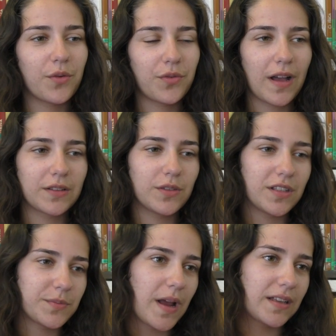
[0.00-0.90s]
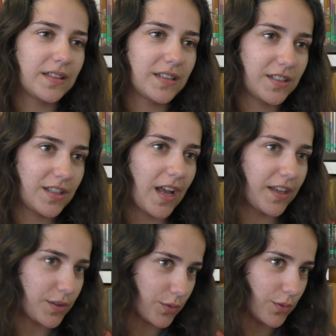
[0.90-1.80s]
facto das matas
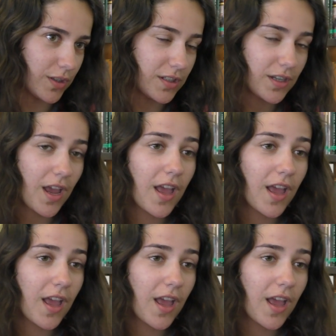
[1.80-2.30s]
estarem sujas.